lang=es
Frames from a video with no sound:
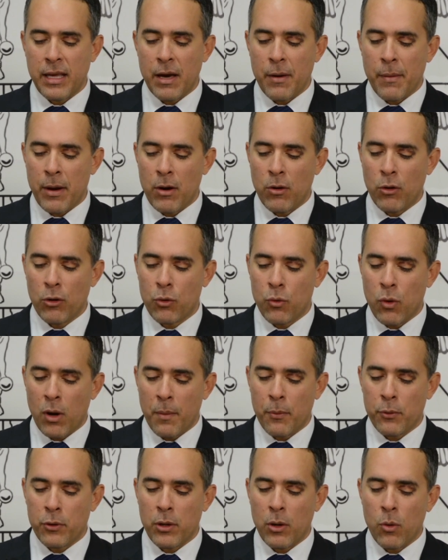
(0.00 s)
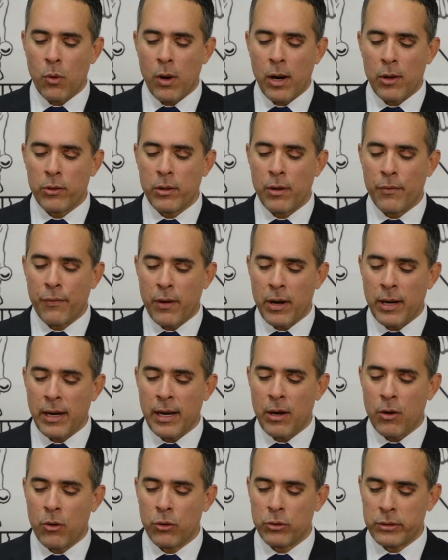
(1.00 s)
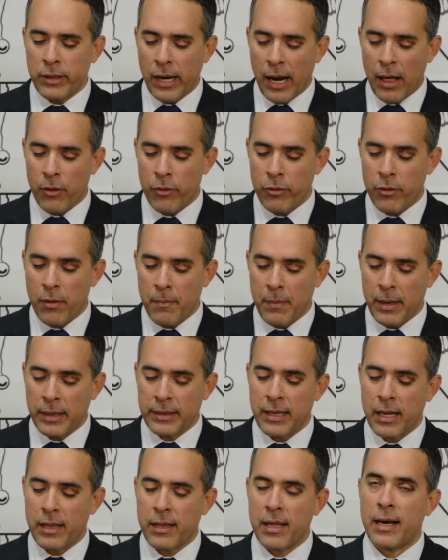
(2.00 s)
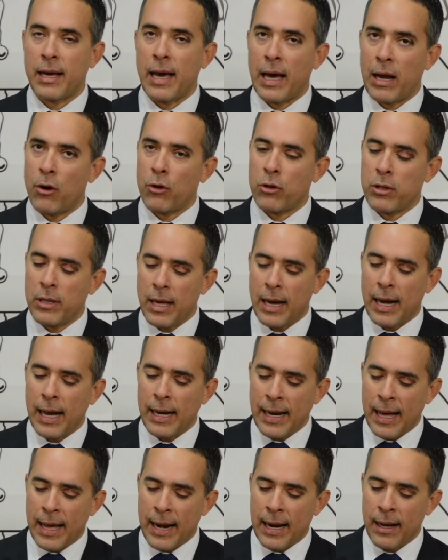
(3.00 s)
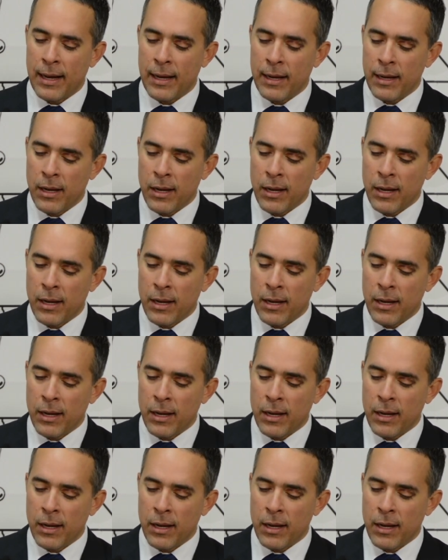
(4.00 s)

llevaron los cuerpos al lugar donde fueron encontrados, mientras que Carlos y de janara